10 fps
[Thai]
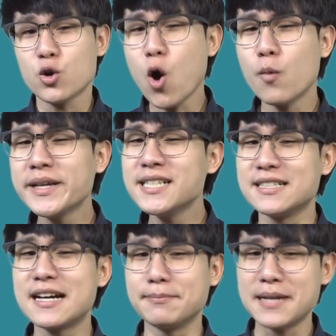คงไม่ถึง
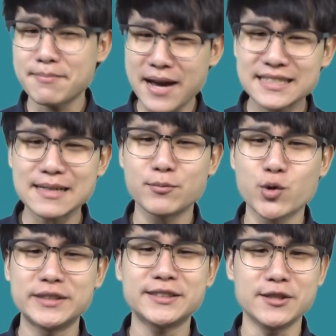กับทำให้จำน
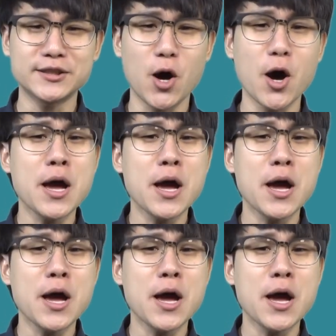วนสส